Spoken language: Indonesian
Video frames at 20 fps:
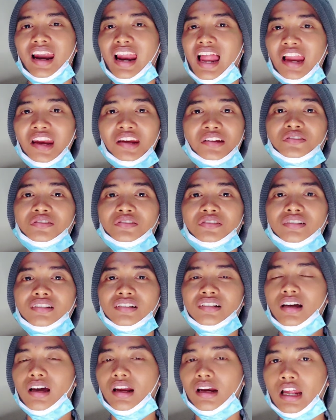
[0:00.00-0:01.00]
Lalu
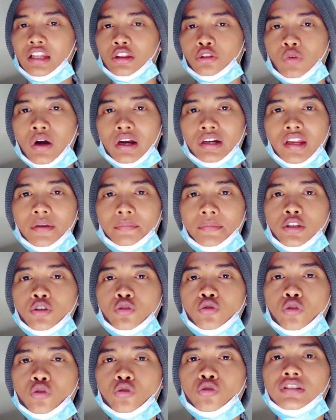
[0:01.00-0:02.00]
Ratu Adil
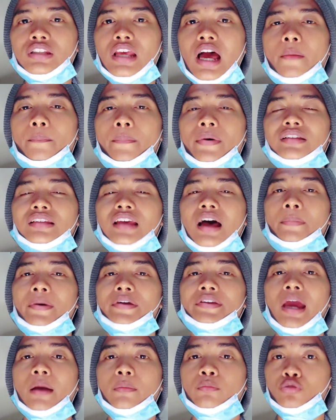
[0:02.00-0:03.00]
menyuruh
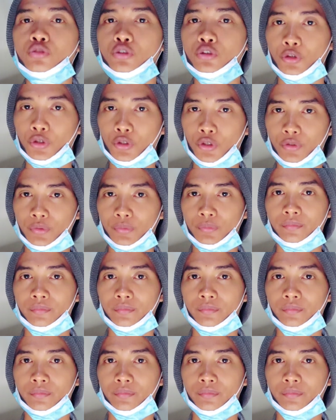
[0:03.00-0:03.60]
sahabat-sahabatnya mundur.